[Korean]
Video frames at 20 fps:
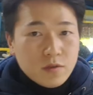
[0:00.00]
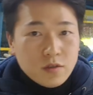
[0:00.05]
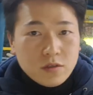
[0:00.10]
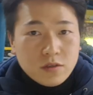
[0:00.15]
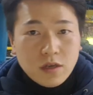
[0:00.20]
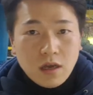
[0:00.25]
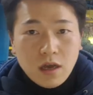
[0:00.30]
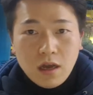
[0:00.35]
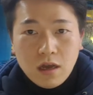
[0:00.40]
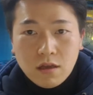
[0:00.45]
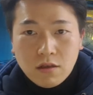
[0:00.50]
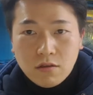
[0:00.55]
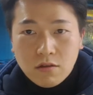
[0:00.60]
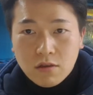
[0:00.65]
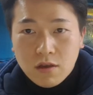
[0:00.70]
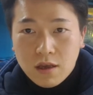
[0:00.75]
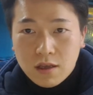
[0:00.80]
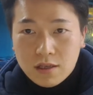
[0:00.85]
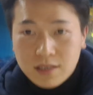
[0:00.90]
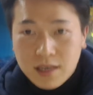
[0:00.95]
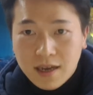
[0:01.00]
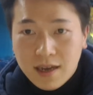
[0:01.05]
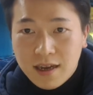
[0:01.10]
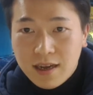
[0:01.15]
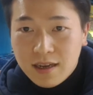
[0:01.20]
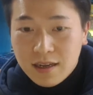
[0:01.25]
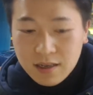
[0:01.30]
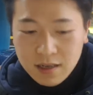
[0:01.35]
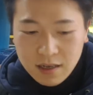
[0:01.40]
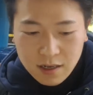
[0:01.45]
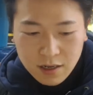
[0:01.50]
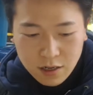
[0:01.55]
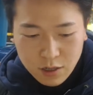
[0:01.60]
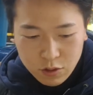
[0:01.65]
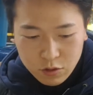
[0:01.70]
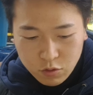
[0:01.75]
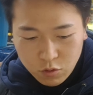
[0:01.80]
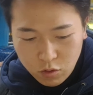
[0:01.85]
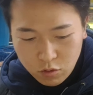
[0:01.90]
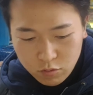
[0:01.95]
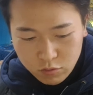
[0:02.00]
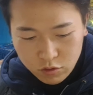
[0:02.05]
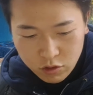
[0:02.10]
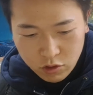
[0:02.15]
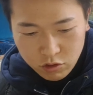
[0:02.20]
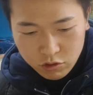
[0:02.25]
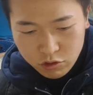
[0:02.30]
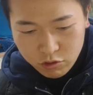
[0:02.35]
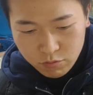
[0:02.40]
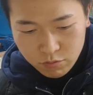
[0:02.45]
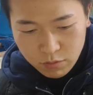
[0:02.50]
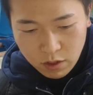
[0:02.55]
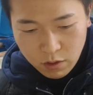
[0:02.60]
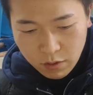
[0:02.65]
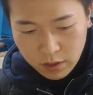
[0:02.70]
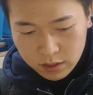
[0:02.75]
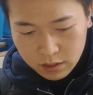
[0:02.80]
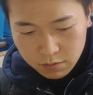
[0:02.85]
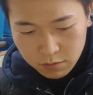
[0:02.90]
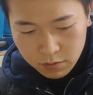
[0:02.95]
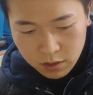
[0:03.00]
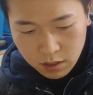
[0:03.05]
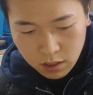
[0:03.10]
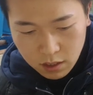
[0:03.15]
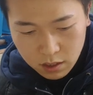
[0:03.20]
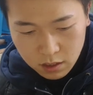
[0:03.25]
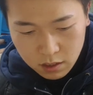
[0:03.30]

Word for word: 자 여기에 제가 돌문어를 준비해 왔습니다.